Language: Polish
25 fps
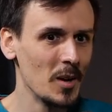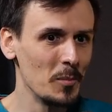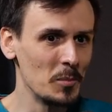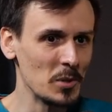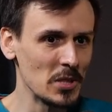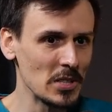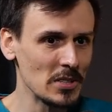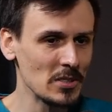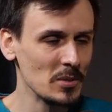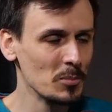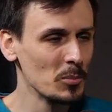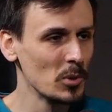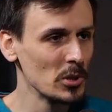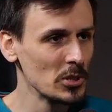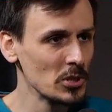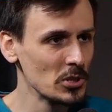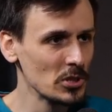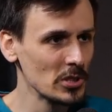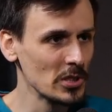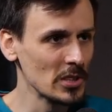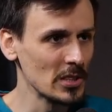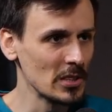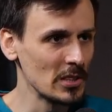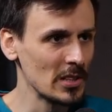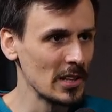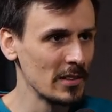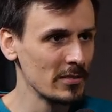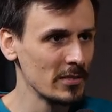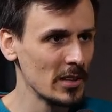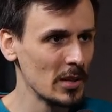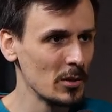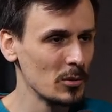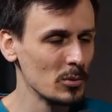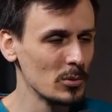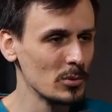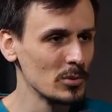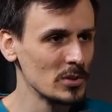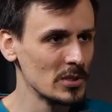myślę, symbolicznych i dla
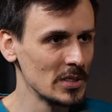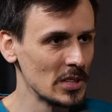wielu